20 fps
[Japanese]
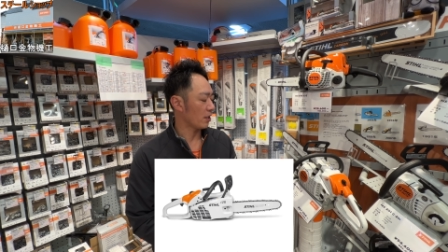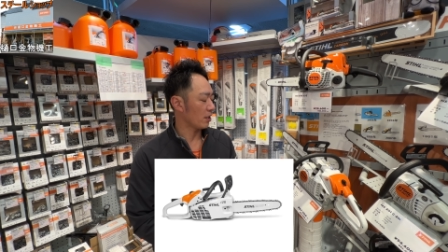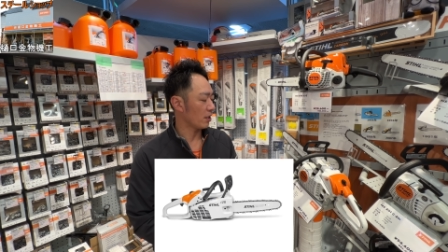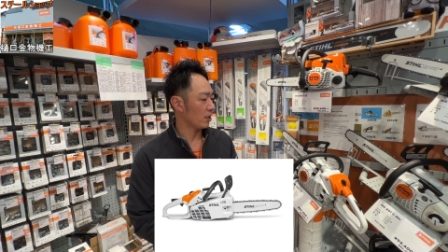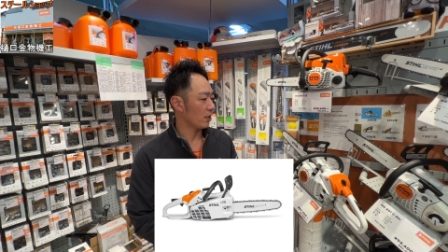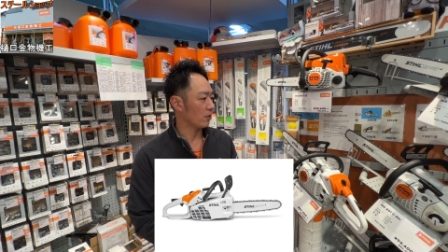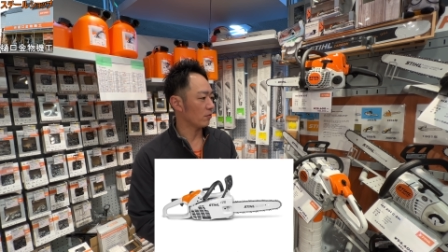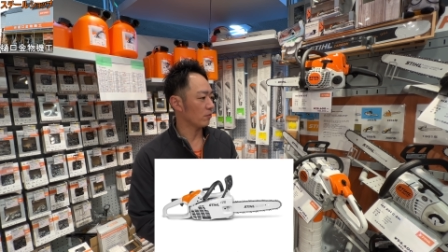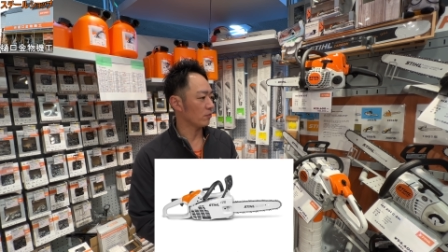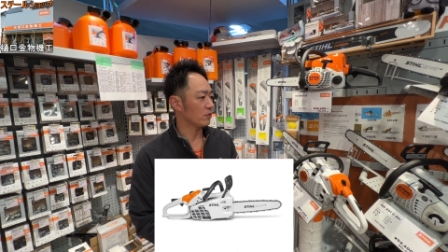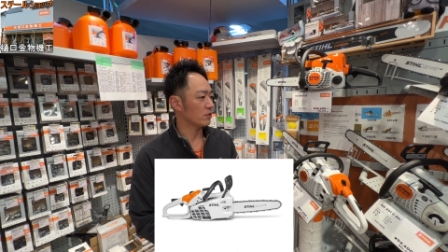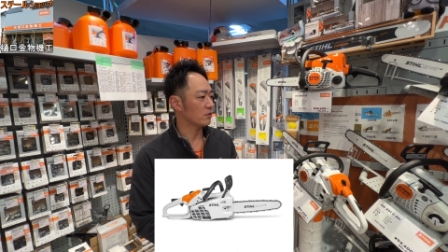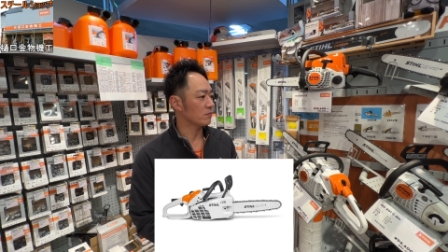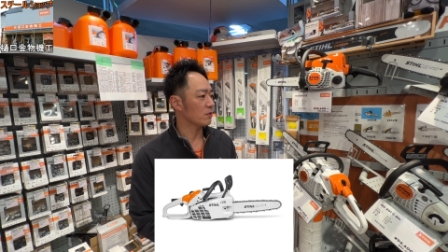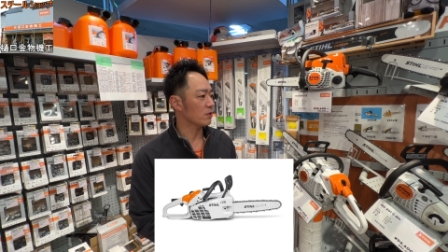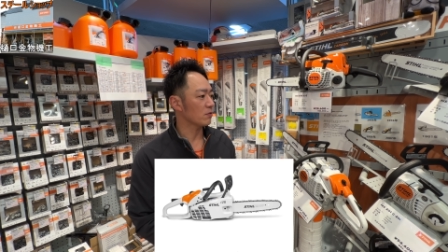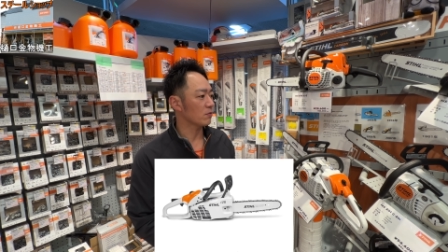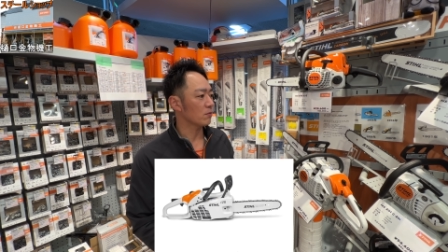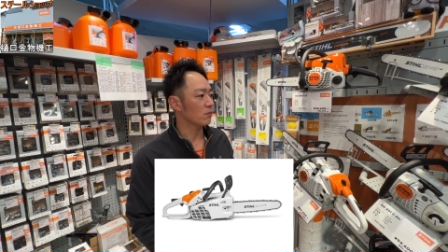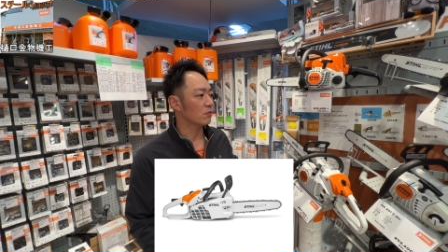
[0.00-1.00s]
えー、と一
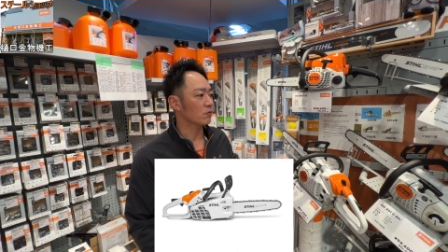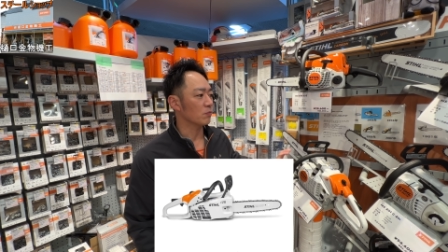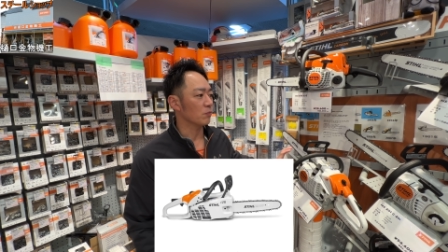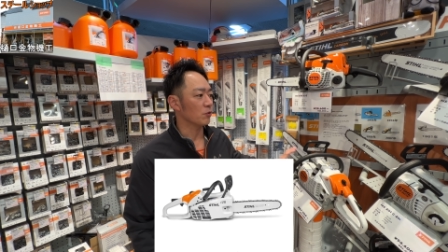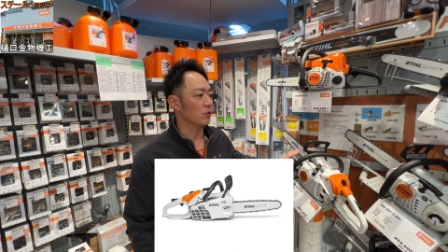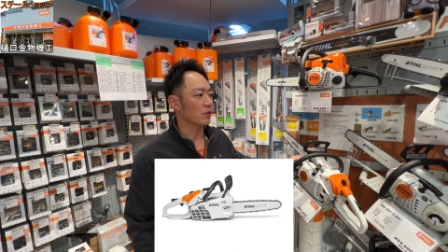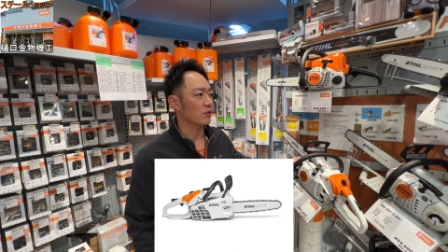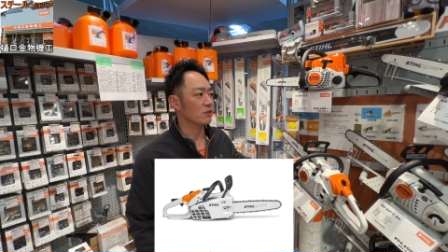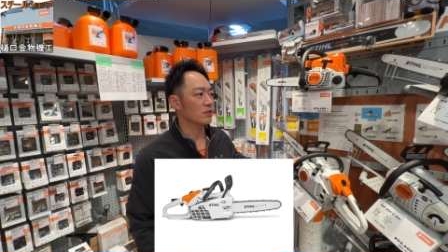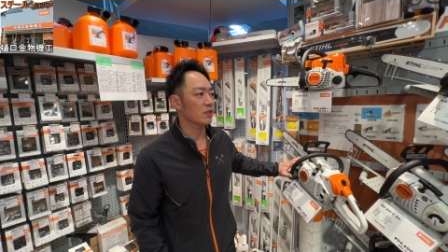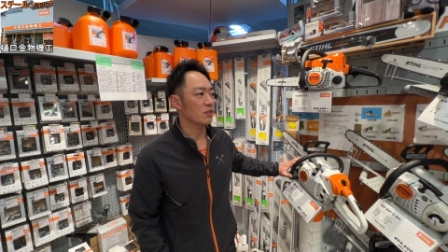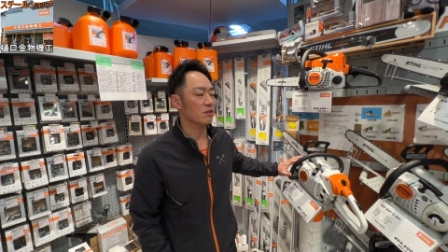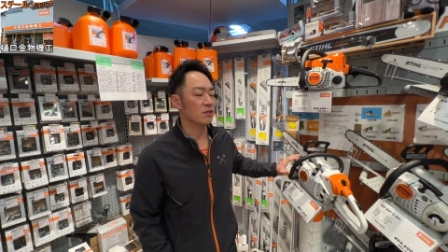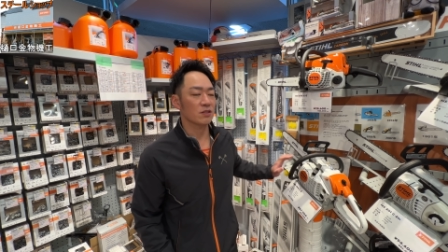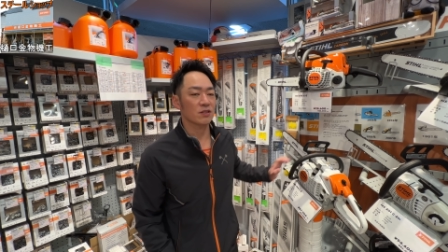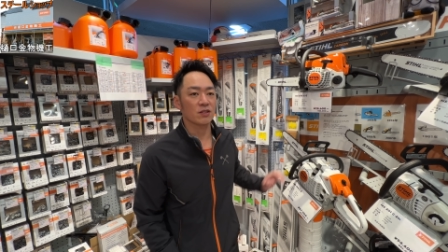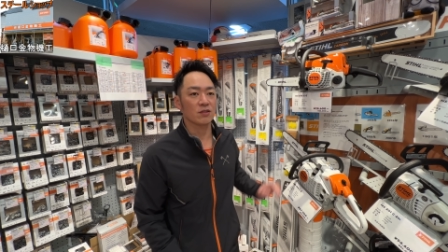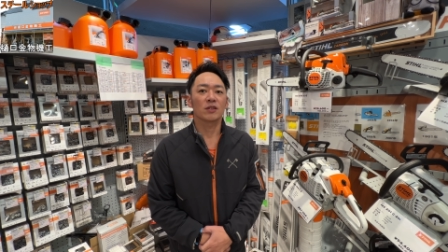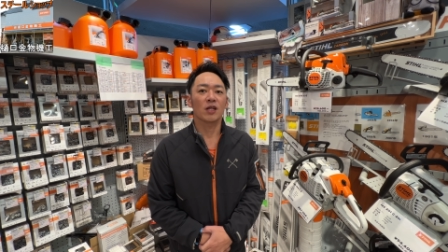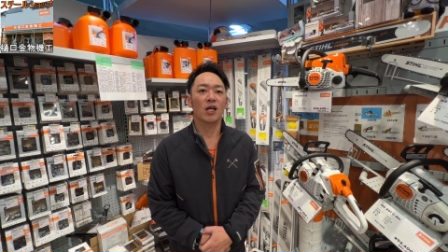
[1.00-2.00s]
番多くモデルチェンジ
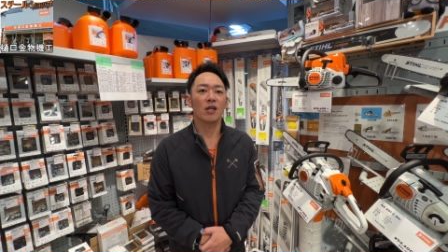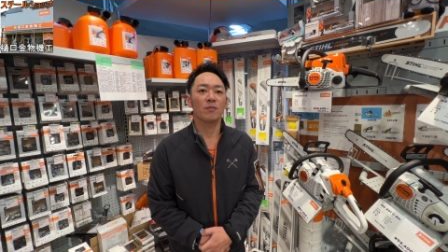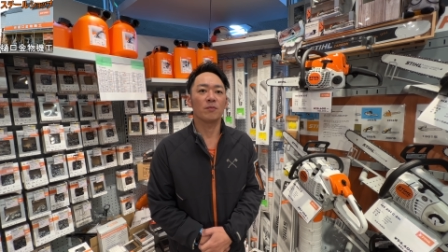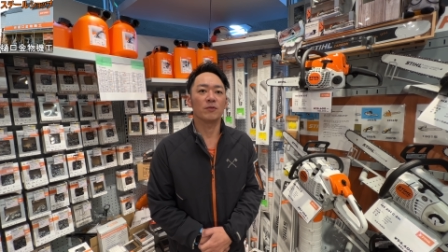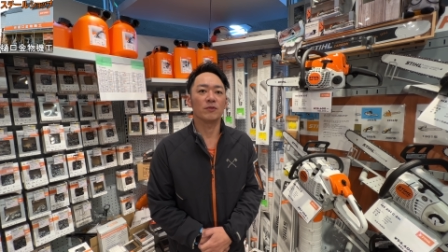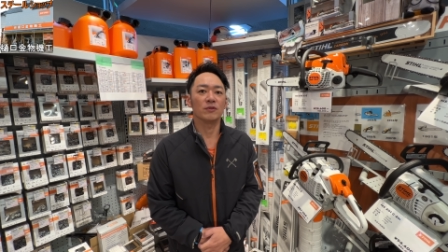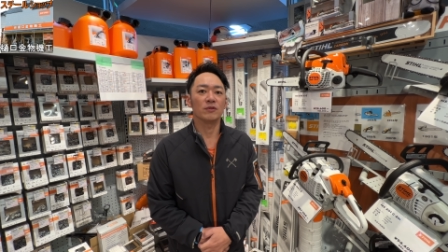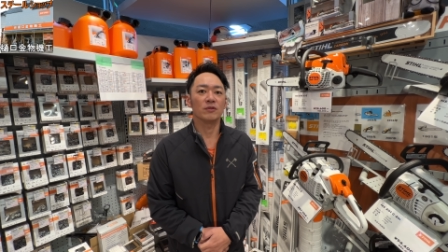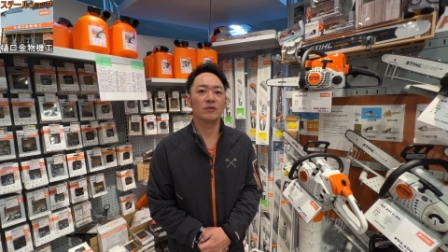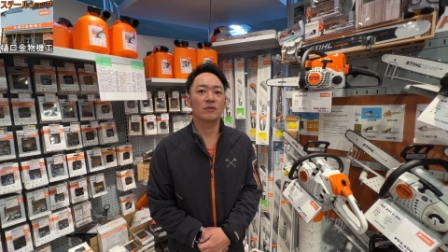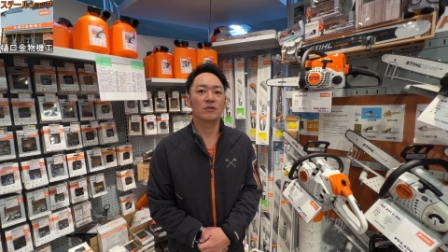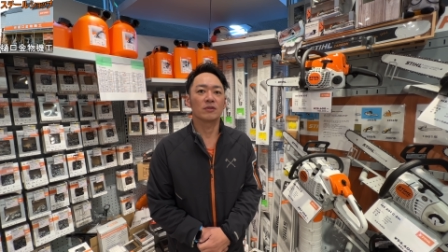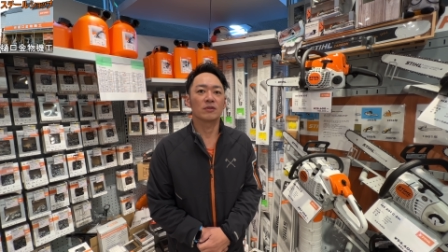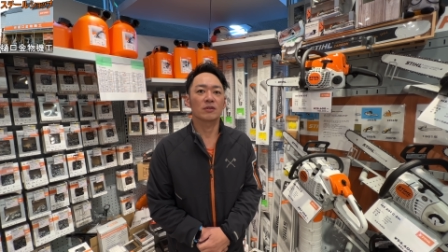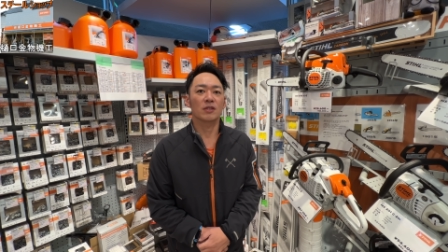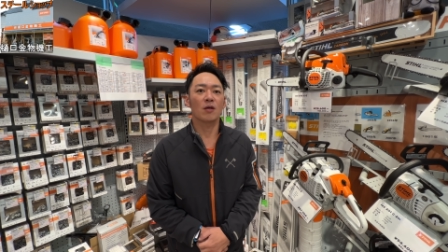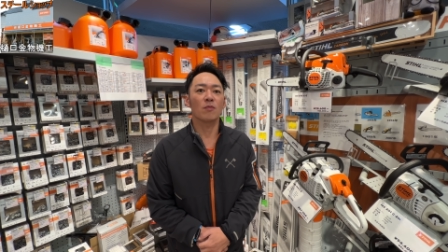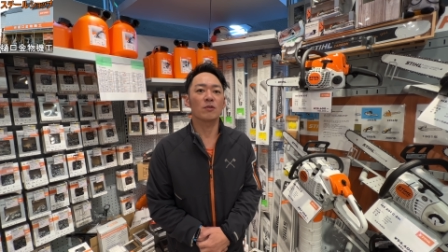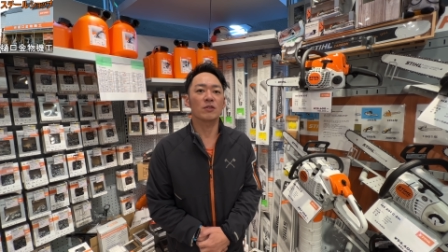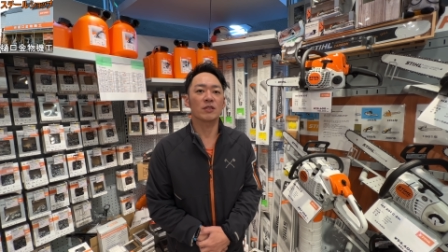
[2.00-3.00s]
してるタイプ
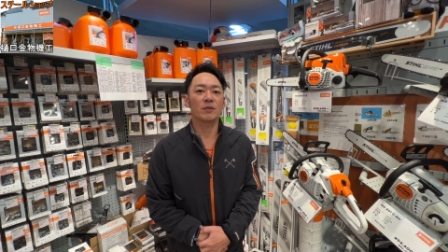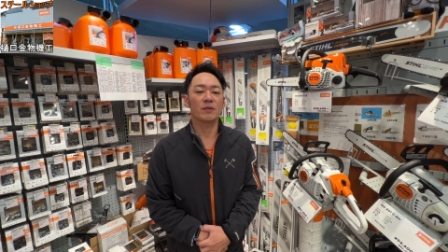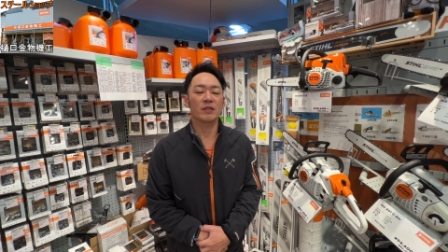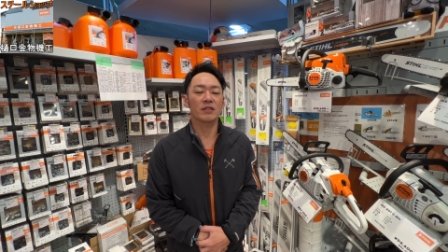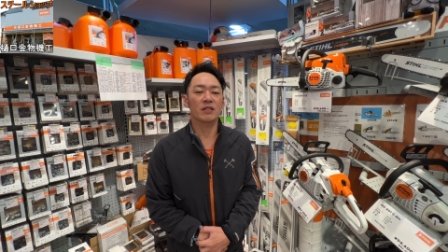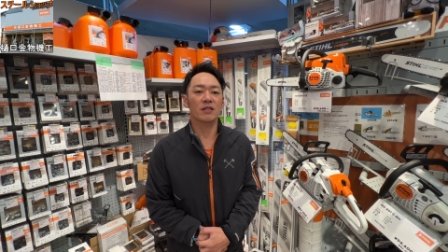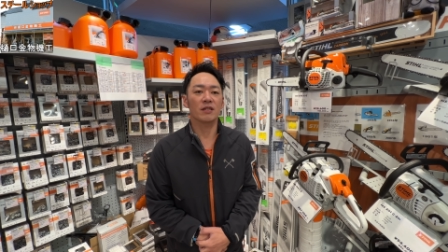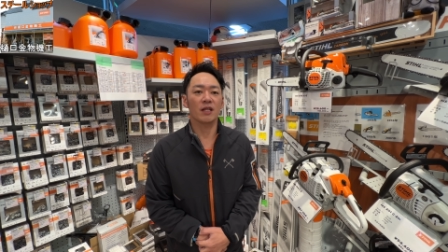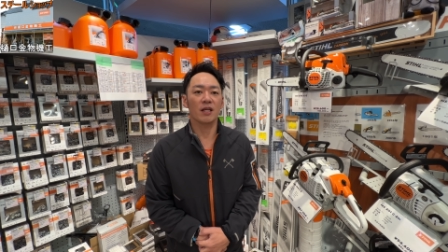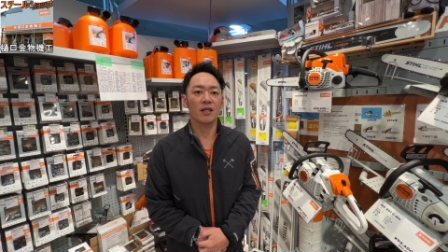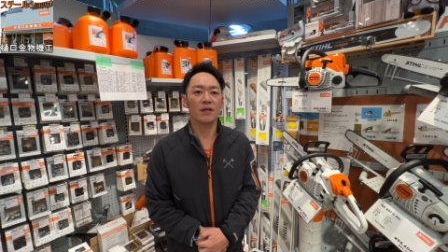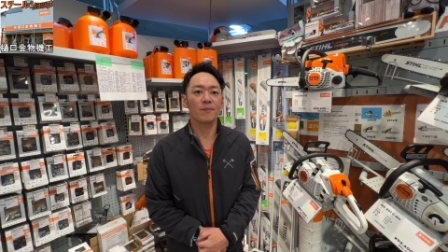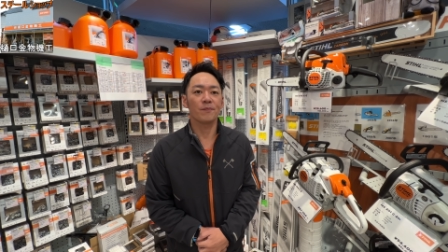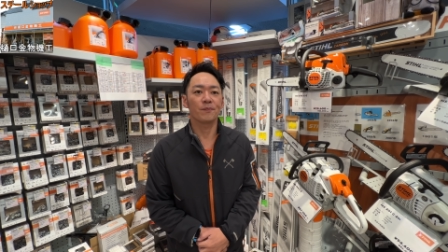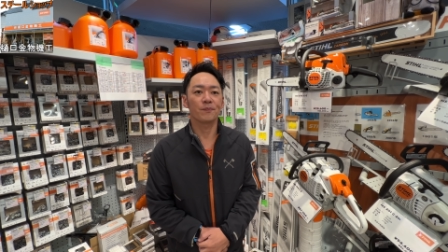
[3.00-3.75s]
かもしれませんね。